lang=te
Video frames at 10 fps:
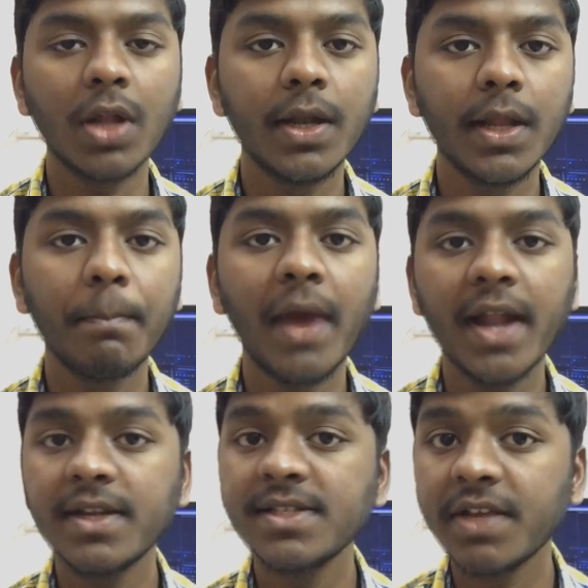అంటే
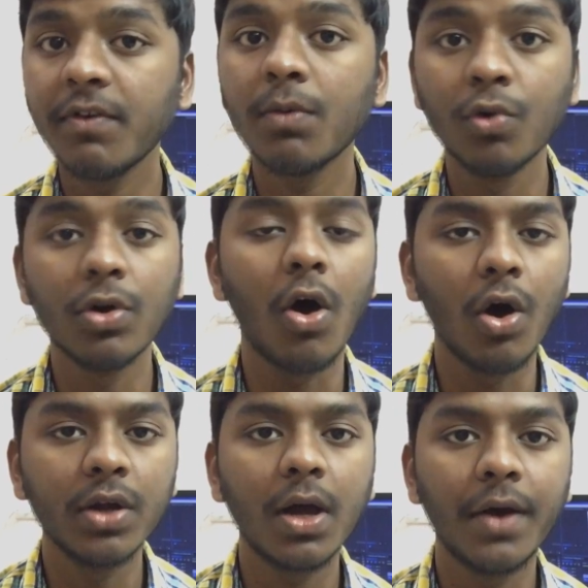బ్యాటరీ సేవర్ మోడ్
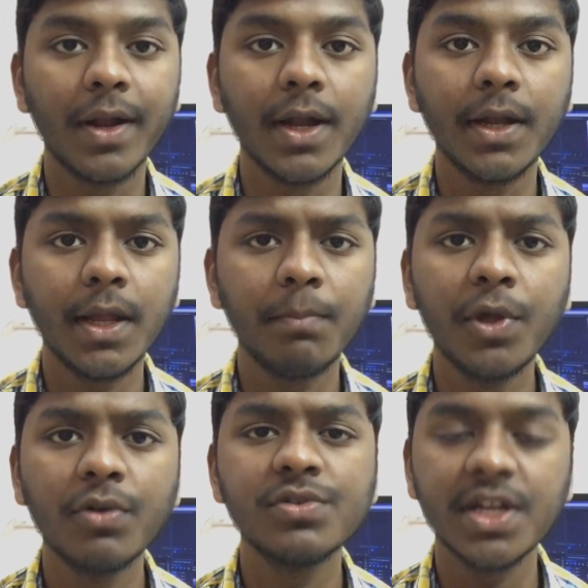ఆన్ కావాలంటే
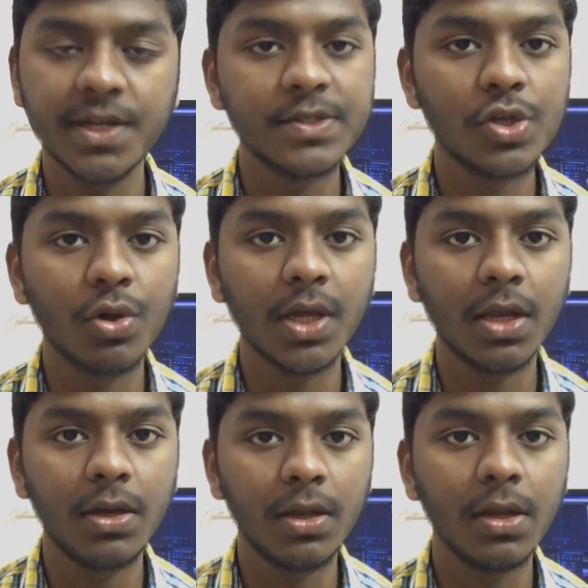మీరు సెట్టింగ్స్ లోకి
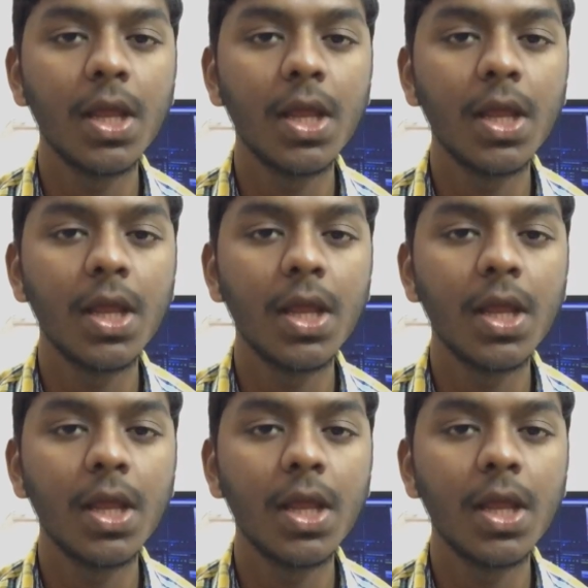వెళ్ళి